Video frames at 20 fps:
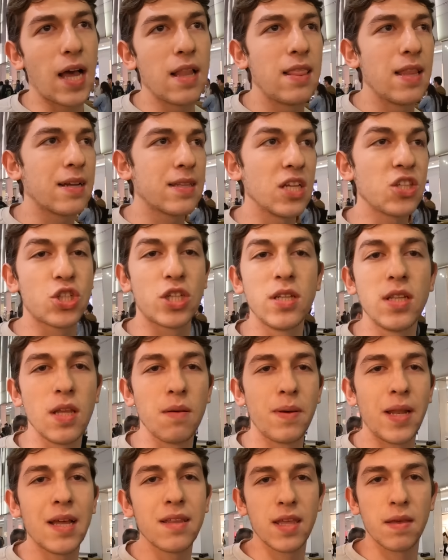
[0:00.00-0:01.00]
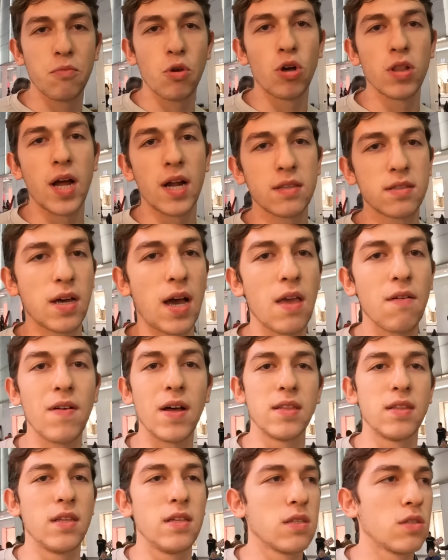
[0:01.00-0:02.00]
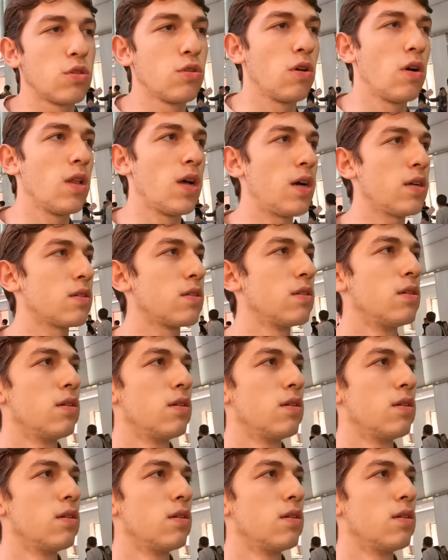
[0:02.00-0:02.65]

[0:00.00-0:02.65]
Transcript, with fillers: kendilerine Çinli bile demiyorlar, Tayvanlıyız diyorlar.